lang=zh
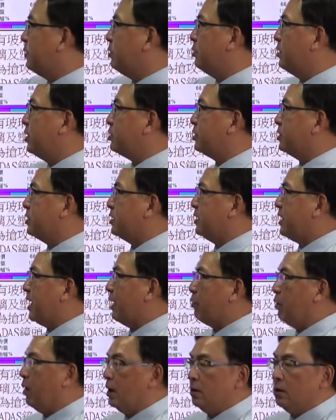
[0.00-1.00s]
么我会选择哑
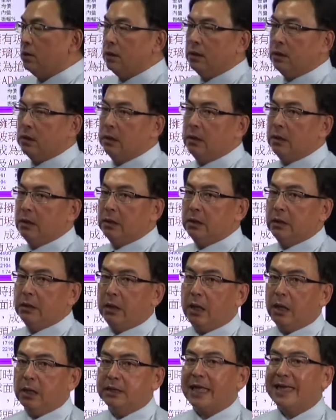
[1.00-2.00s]
光？
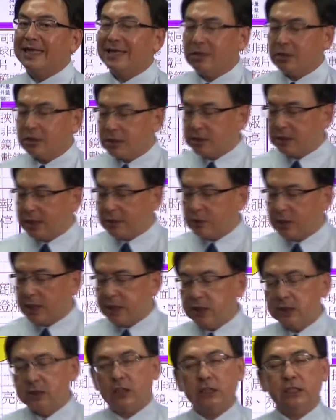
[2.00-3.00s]
哦，大家都知道双
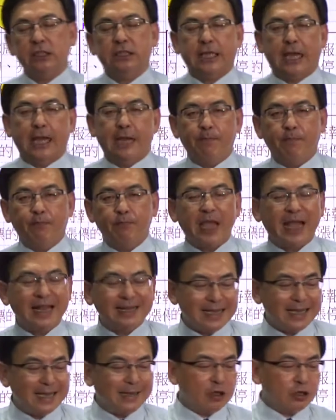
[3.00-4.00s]
镜头题材，大
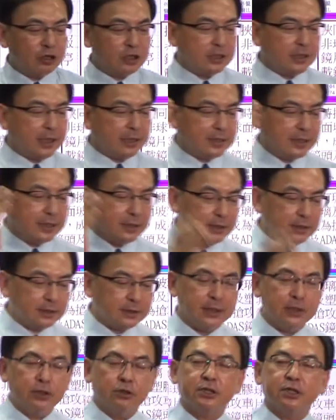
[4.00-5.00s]
家也都知道车
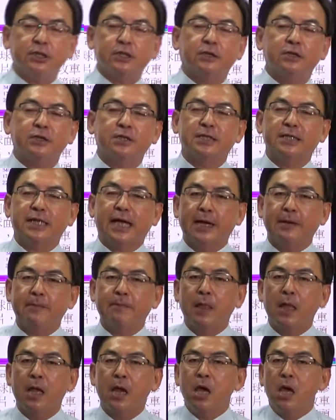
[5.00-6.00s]
车用镜头的题材，
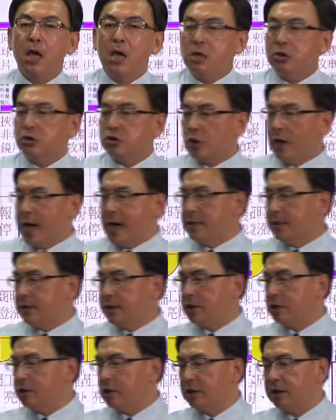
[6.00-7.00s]
双
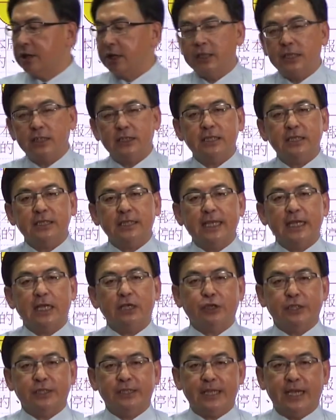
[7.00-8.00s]
镜头的一个题材要
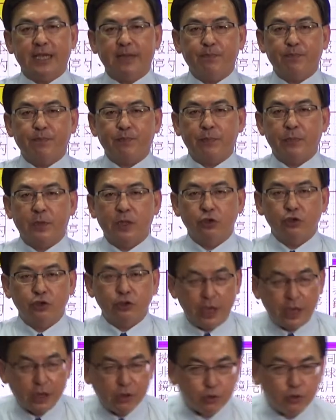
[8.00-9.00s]
选谁？
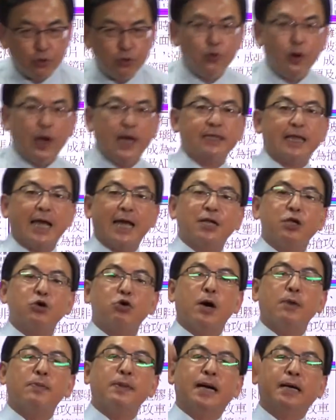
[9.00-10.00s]
选股王大力
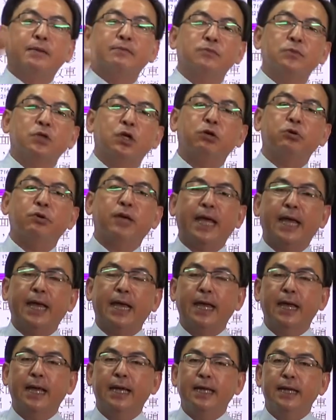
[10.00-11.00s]
光嘛，对不对？
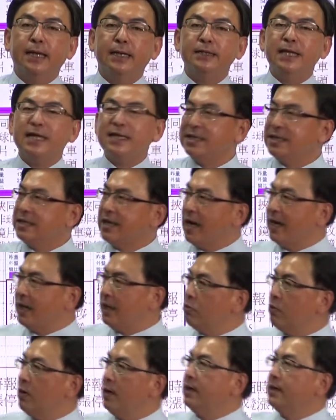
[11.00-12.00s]
但是大
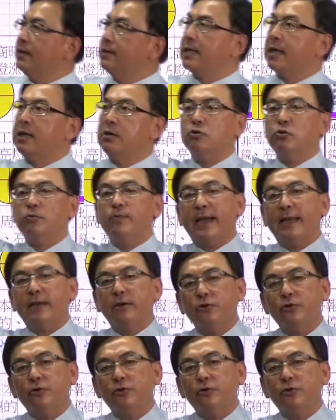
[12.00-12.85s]
力光一张五百